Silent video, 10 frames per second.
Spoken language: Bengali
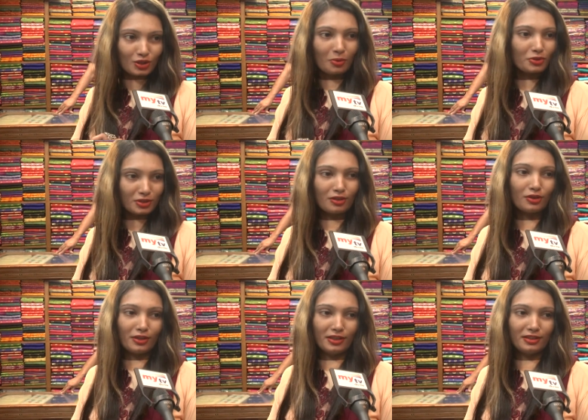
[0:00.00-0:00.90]
সমস্যা
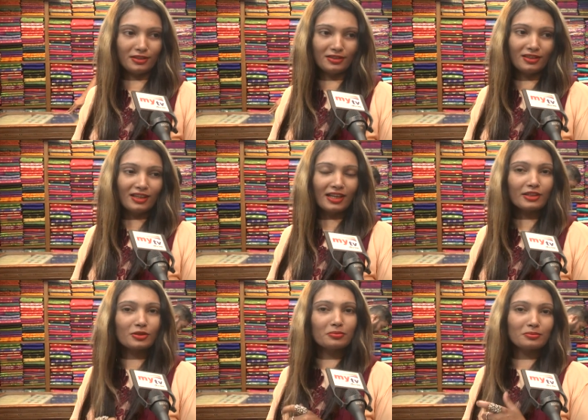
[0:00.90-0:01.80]
হয়
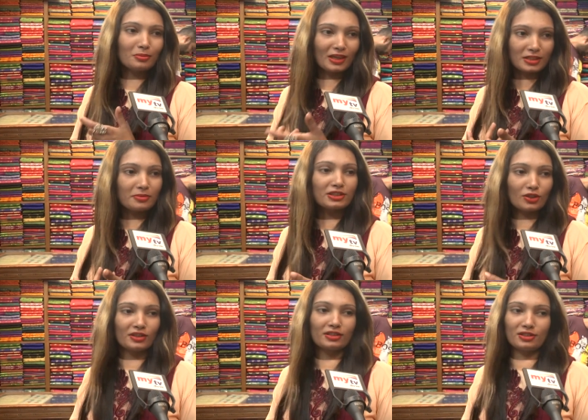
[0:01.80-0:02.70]
এরকম মাঝে মাঝে
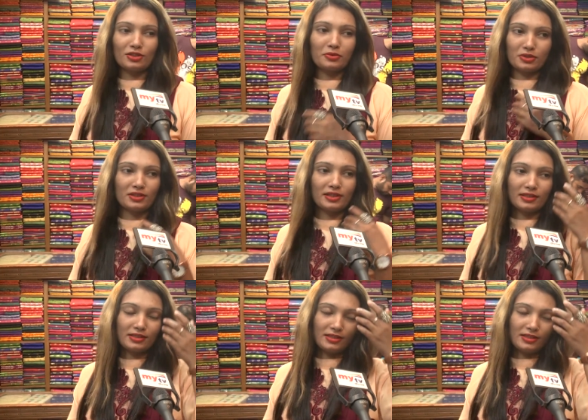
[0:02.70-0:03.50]
অনেকটা সমস্যা দেখা